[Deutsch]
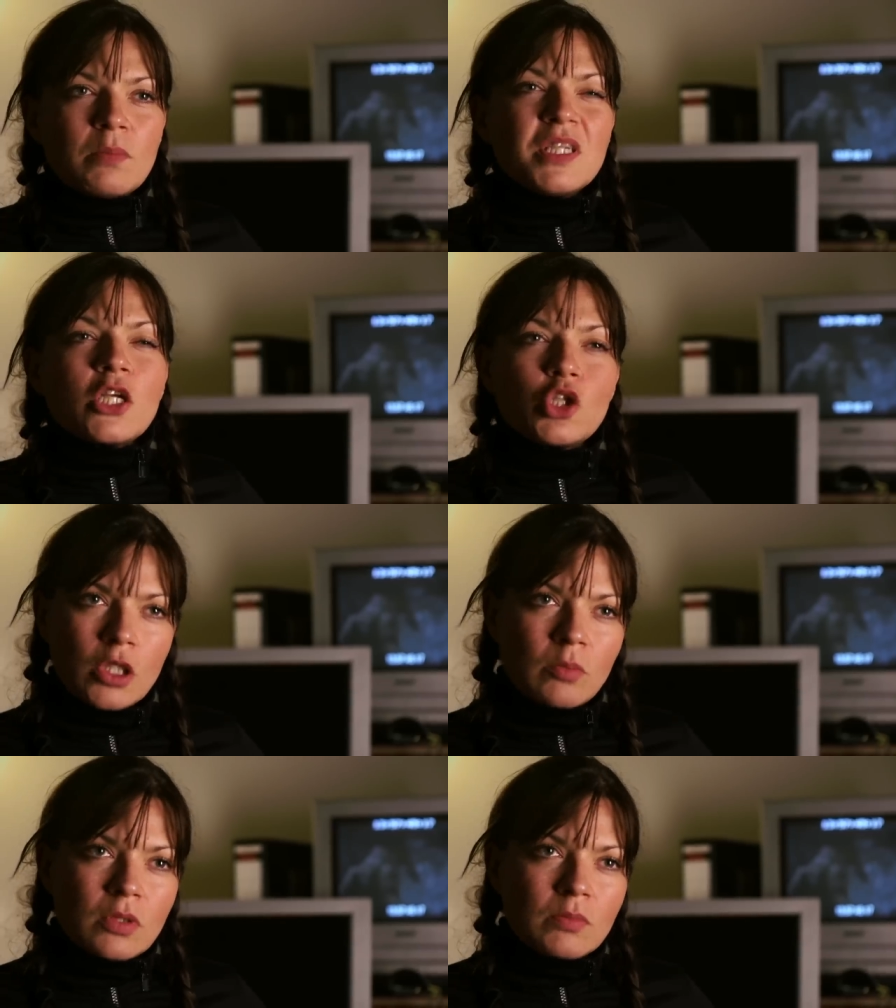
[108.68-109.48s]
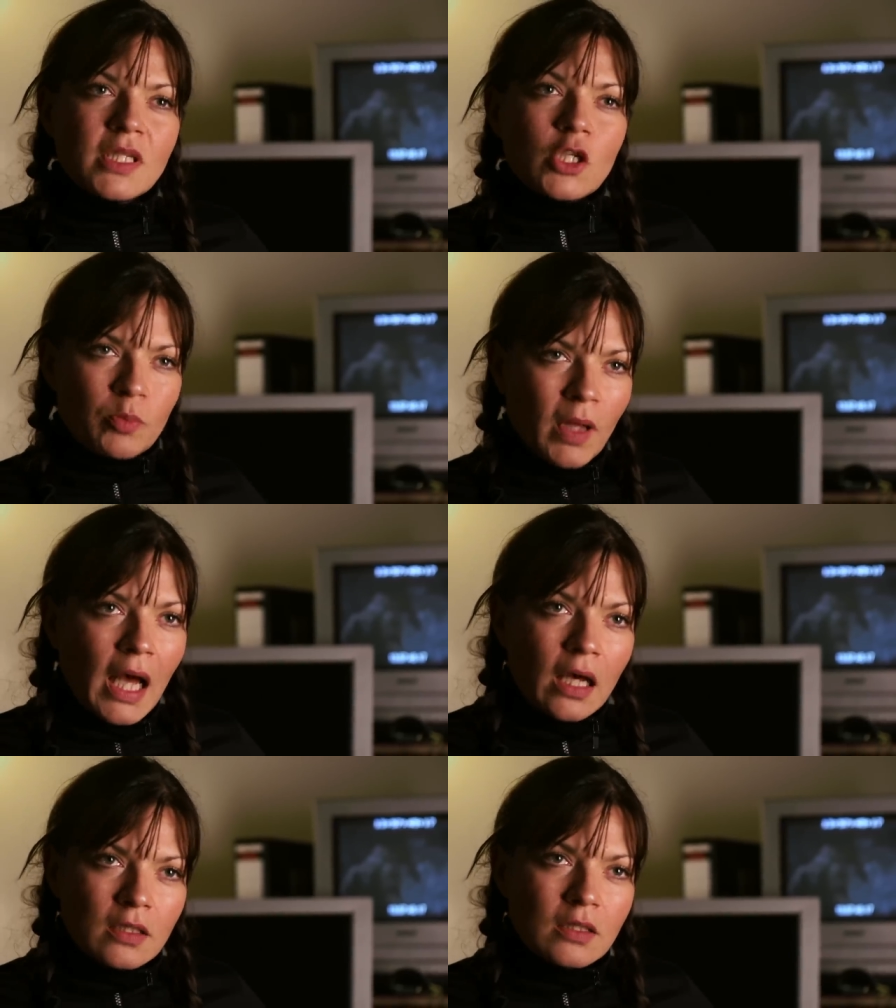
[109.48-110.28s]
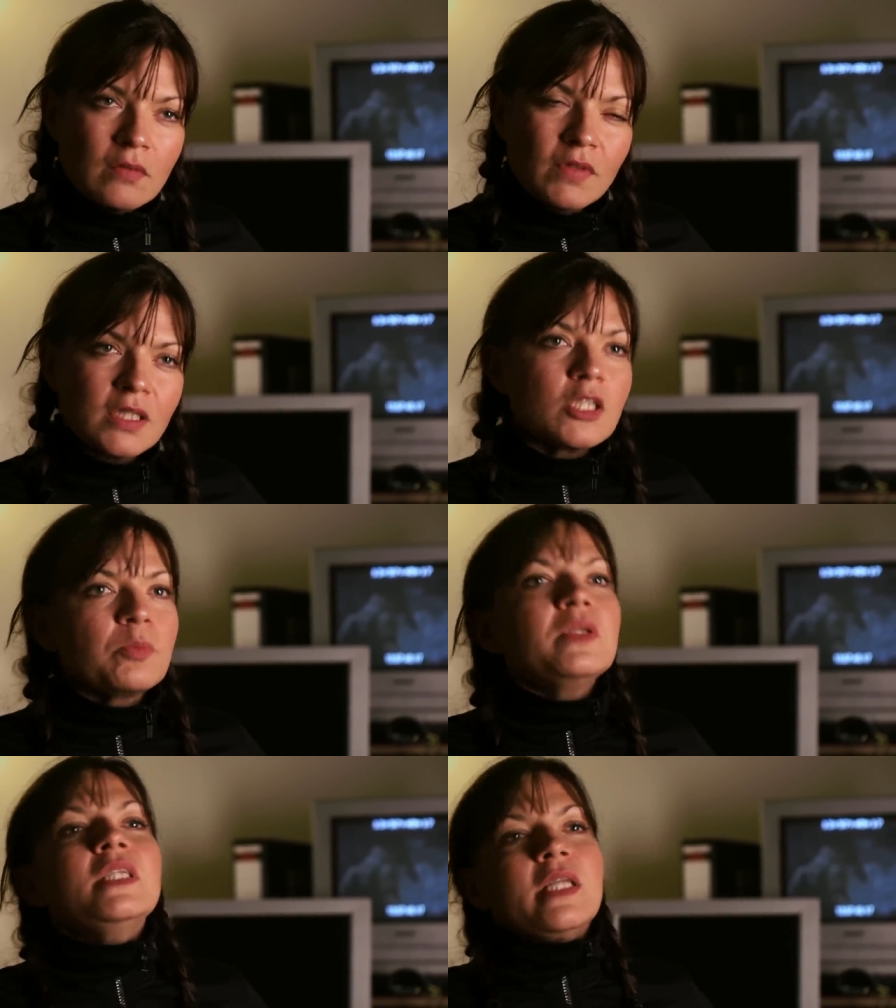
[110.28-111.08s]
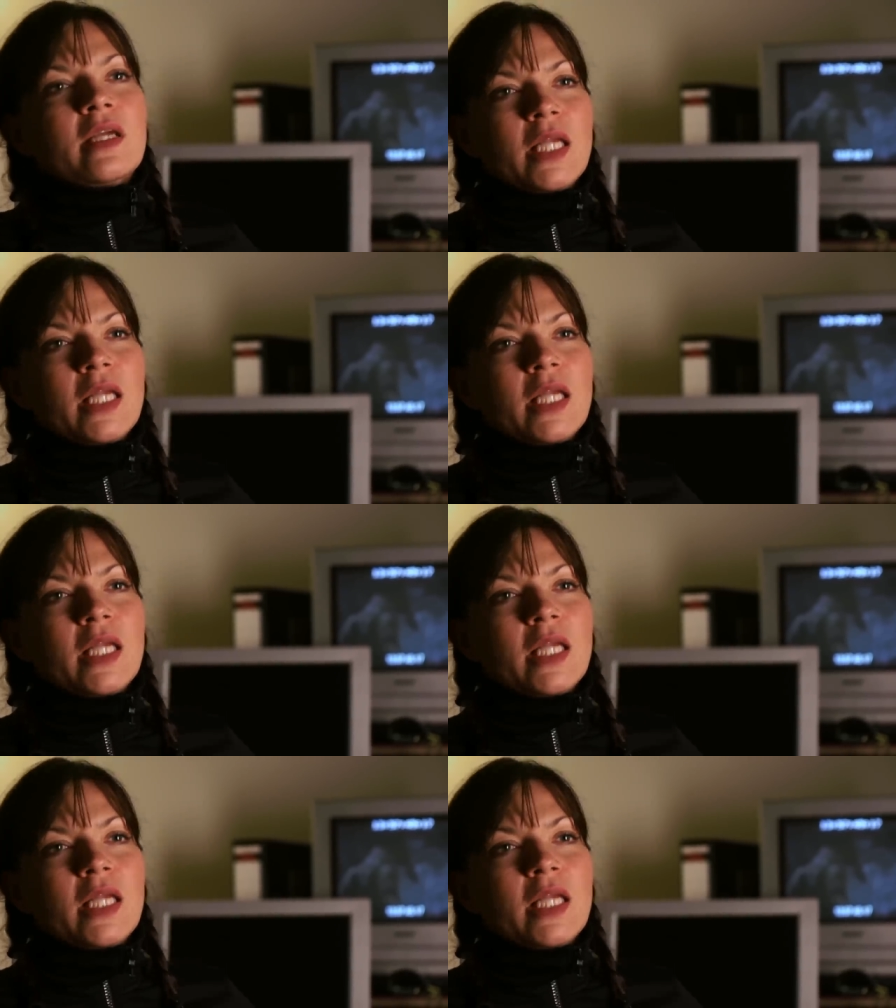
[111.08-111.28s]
in, mit der Stimme, mit der Sprache, was das Bild